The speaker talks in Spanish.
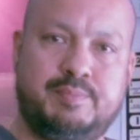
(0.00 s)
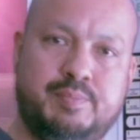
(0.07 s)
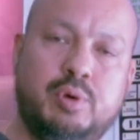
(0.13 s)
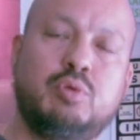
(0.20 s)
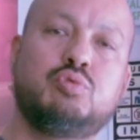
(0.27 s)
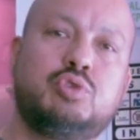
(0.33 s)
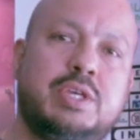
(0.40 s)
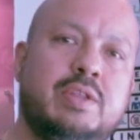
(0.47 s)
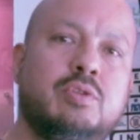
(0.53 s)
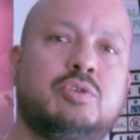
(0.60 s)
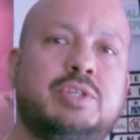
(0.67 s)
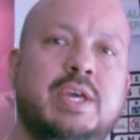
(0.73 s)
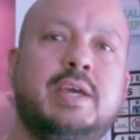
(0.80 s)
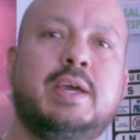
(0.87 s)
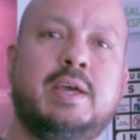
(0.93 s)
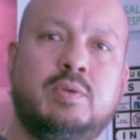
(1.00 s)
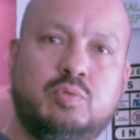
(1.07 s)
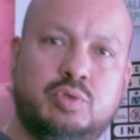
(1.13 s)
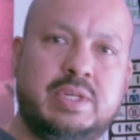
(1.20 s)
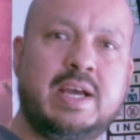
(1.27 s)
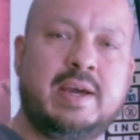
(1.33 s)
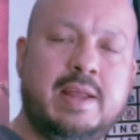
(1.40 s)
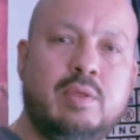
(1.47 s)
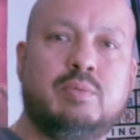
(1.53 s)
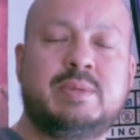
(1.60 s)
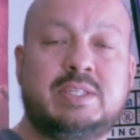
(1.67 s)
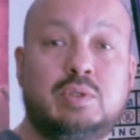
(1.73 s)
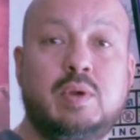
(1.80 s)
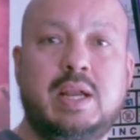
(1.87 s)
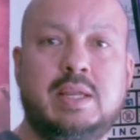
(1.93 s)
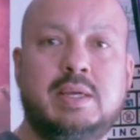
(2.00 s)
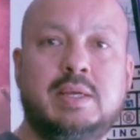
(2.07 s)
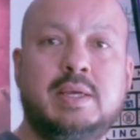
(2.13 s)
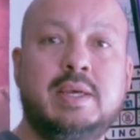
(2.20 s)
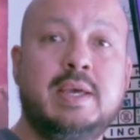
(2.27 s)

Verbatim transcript: produciéndose en un sangrado menstrual.